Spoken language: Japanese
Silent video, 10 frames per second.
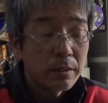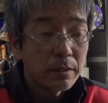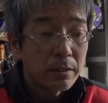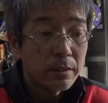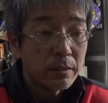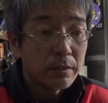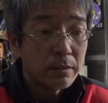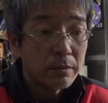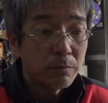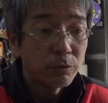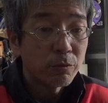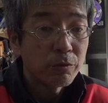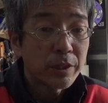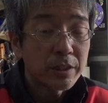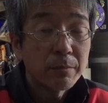えー、もう
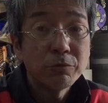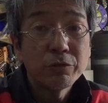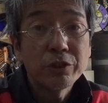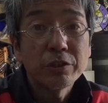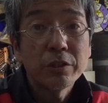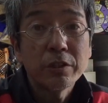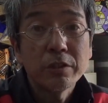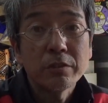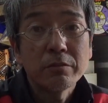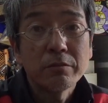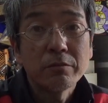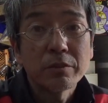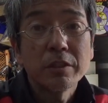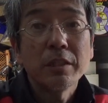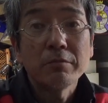残りが3分の1
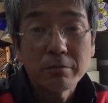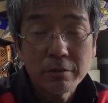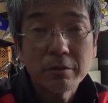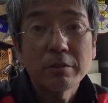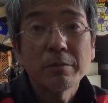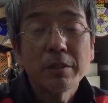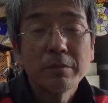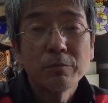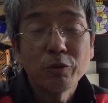切ってるって言ってました。